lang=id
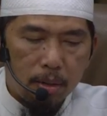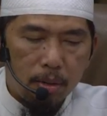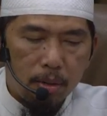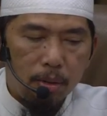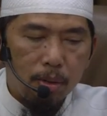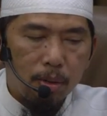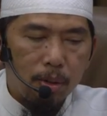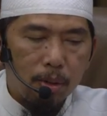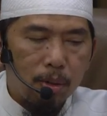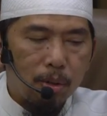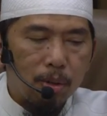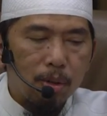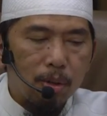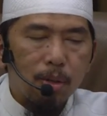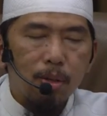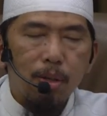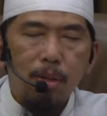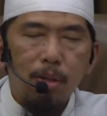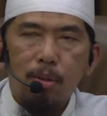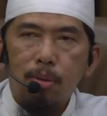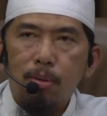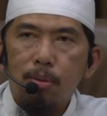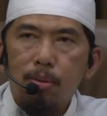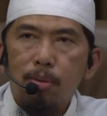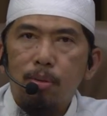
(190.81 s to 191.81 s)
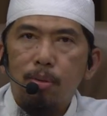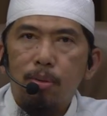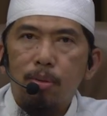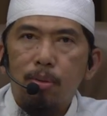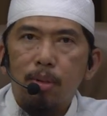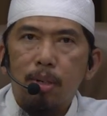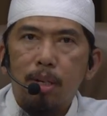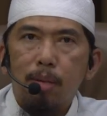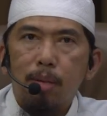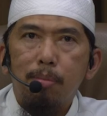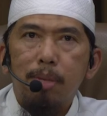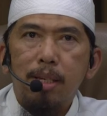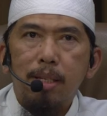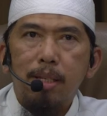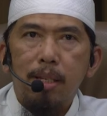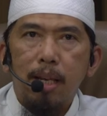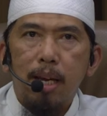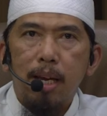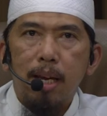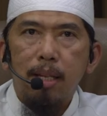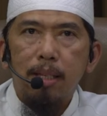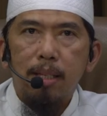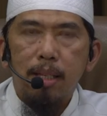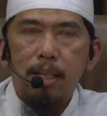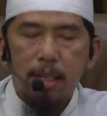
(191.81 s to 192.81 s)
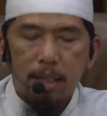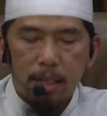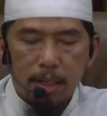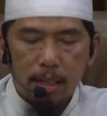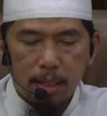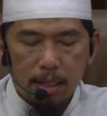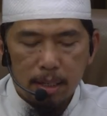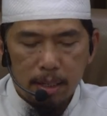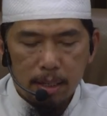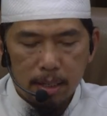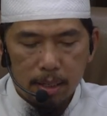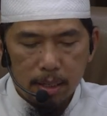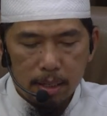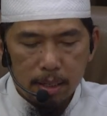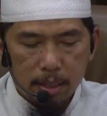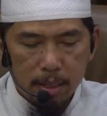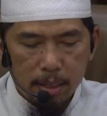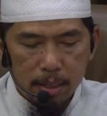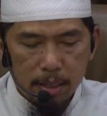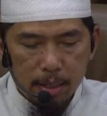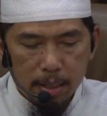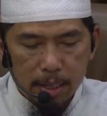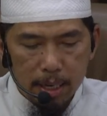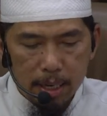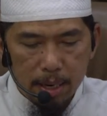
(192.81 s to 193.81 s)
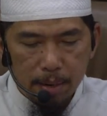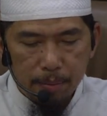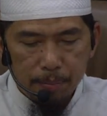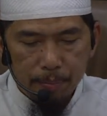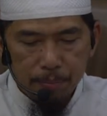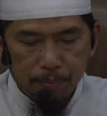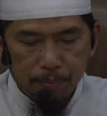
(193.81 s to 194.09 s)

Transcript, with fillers: untuk suatu kemaslahatan. Iya.